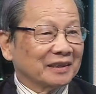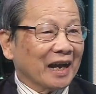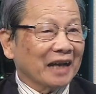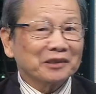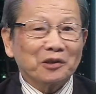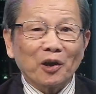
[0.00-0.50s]

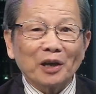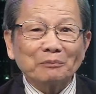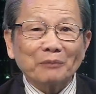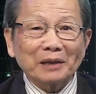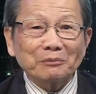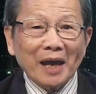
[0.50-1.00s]
ăn nói
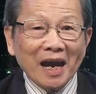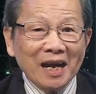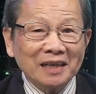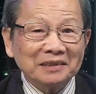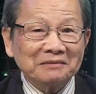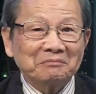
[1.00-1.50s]
mạnh mẽ
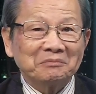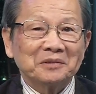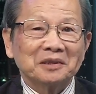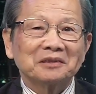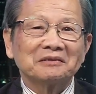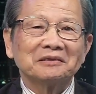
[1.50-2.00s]
hơn
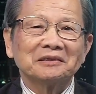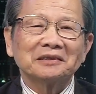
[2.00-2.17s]
yeah.